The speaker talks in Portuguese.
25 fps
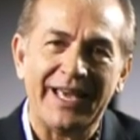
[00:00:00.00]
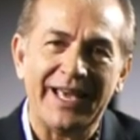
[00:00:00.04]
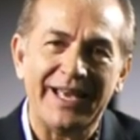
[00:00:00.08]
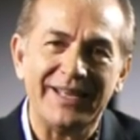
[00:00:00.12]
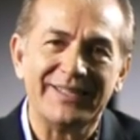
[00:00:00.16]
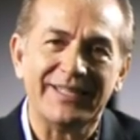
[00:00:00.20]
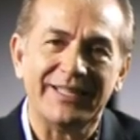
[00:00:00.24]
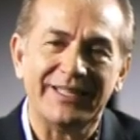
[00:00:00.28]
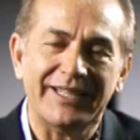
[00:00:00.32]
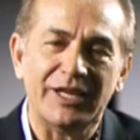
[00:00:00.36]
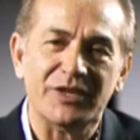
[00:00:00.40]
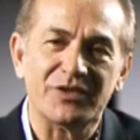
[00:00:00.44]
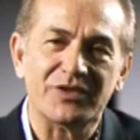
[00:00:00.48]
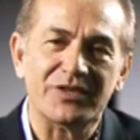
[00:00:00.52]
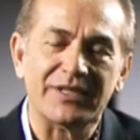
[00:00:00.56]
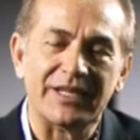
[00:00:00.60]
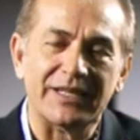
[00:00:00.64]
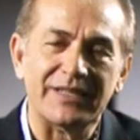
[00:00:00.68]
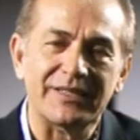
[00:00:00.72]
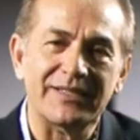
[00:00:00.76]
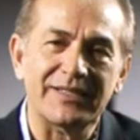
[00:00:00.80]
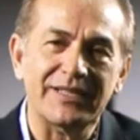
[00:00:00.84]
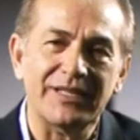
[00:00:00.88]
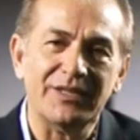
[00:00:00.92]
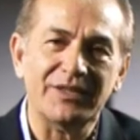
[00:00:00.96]
Esse texto
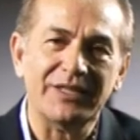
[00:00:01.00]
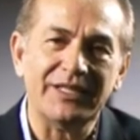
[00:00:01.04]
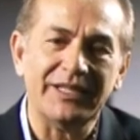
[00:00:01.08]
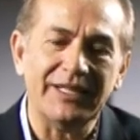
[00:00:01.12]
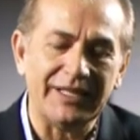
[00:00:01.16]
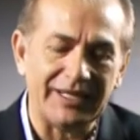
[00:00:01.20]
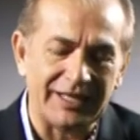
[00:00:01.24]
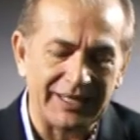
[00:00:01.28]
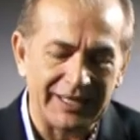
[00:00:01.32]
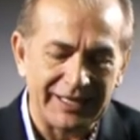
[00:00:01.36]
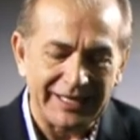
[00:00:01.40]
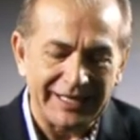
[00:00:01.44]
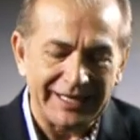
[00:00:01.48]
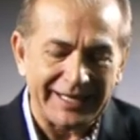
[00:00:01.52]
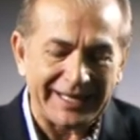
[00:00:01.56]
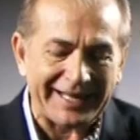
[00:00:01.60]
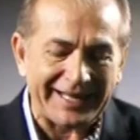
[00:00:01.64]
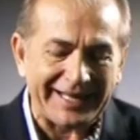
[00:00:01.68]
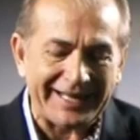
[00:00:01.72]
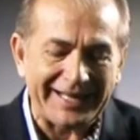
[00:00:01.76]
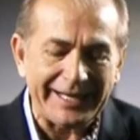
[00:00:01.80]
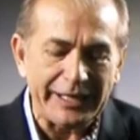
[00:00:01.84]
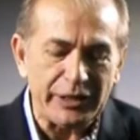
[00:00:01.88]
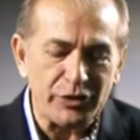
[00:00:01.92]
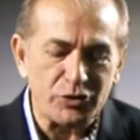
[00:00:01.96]
está dizendo que
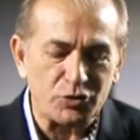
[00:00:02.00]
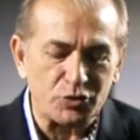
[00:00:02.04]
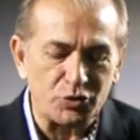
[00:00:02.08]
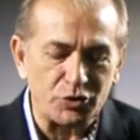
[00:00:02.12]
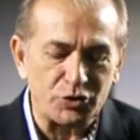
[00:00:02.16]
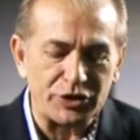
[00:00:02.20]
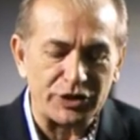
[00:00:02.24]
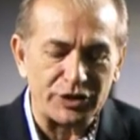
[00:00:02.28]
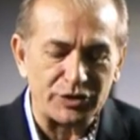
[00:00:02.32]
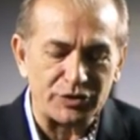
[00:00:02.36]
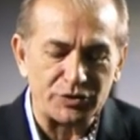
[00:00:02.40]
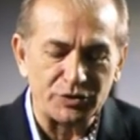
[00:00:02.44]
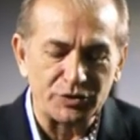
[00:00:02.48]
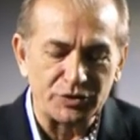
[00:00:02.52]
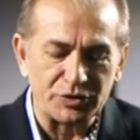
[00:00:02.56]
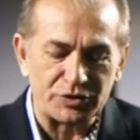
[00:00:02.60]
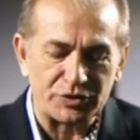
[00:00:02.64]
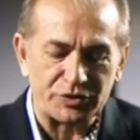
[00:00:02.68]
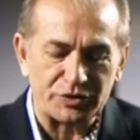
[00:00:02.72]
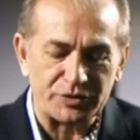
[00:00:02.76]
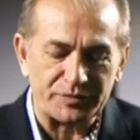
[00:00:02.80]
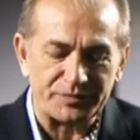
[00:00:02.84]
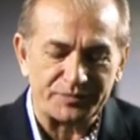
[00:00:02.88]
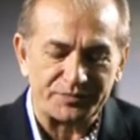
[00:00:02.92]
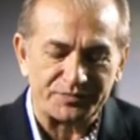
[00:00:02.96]
Cristo
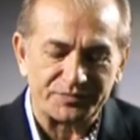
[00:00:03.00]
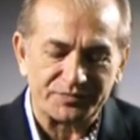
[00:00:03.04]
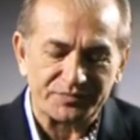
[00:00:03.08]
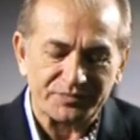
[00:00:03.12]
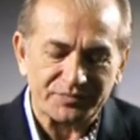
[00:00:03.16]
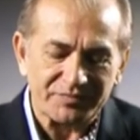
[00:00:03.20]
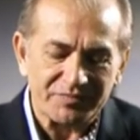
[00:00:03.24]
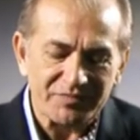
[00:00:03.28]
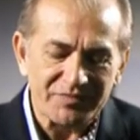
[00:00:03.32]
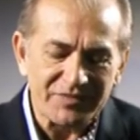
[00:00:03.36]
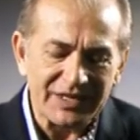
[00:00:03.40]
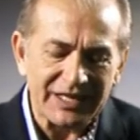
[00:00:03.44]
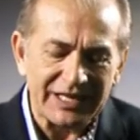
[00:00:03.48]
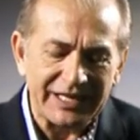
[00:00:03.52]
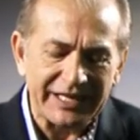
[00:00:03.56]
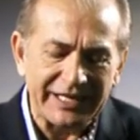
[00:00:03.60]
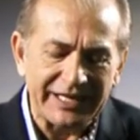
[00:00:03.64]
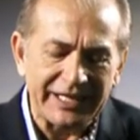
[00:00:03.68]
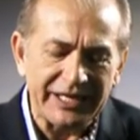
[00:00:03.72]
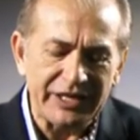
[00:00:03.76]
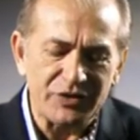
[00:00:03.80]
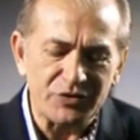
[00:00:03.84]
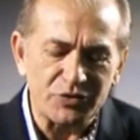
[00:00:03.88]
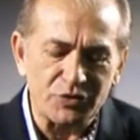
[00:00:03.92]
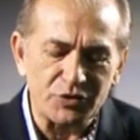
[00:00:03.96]
Jesus,
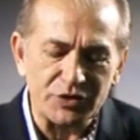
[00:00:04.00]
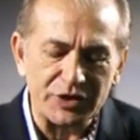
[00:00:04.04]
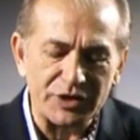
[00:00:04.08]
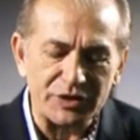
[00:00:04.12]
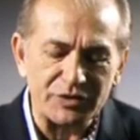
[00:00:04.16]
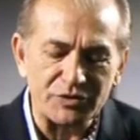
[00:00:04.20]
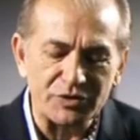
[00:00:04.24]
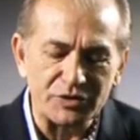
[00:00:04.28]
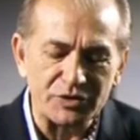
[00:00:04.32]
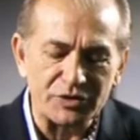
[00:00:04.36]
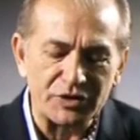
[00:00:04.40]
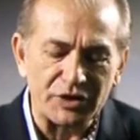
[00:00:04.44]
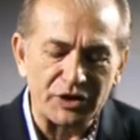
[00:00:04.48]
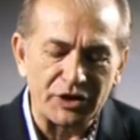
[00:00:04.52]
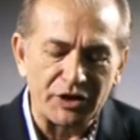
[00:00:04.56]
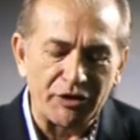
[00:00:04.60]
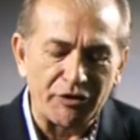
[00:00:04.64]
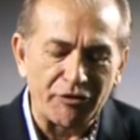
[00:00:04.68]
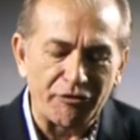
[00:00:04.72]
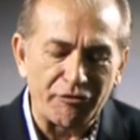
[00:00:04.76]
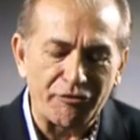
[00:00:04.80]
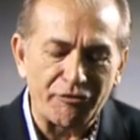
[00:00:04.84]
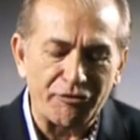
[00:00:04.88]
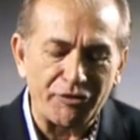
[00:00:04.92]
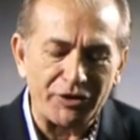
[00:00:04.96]
Cristo Jesus
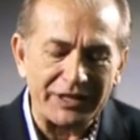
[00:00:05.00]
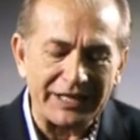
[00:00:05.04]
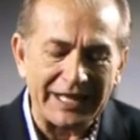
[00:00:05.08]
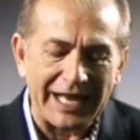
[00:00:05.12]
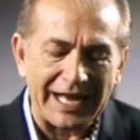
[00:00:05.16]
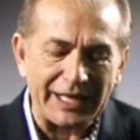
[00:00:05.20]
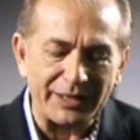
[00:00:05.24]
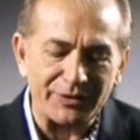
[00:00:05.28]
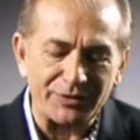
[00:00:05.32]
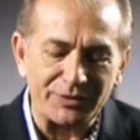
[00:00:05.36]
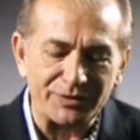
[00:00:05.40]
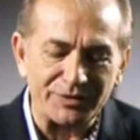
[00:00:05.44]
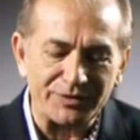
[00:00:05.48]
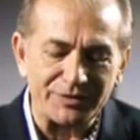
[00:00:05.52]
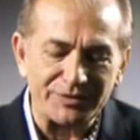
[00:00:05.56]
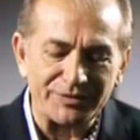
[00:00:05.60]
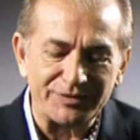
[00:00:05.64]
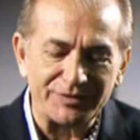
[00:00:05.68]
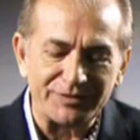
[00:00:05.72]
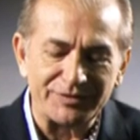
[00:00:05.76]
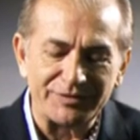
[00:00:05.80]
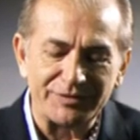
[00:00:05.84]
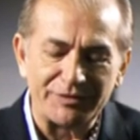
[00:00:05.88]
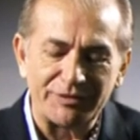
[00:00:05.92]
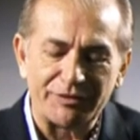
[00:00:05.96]
foi dado,
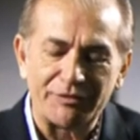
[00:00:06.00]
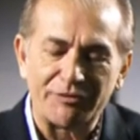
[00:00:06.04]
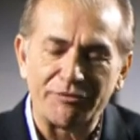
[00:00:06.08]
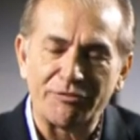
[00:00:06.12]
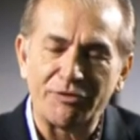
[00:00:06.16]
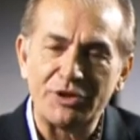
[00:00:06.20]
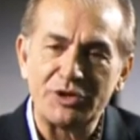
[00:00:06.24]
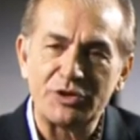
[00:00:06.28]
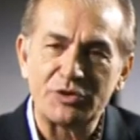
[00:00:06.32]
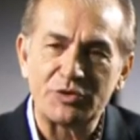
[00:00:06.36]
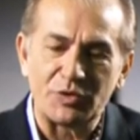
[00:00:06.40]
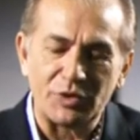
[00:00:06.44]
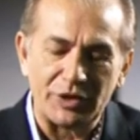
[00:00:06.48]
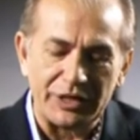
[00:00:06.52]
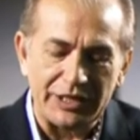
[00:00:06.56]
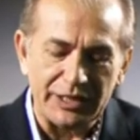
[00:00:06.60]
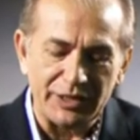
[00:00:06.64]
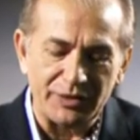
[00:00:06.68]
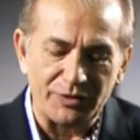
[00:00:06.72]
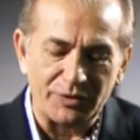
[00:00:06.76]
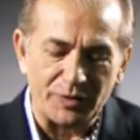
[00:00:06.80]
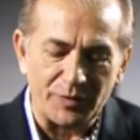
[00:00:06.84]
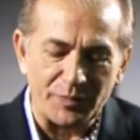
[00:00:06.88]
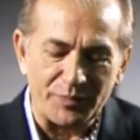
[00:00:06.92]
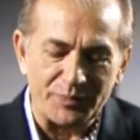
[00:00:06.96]
foi
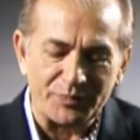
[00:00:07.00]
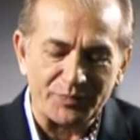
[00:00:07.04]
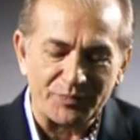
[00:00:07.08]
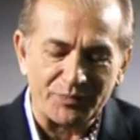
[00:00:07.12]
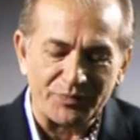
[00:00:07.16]
escolhido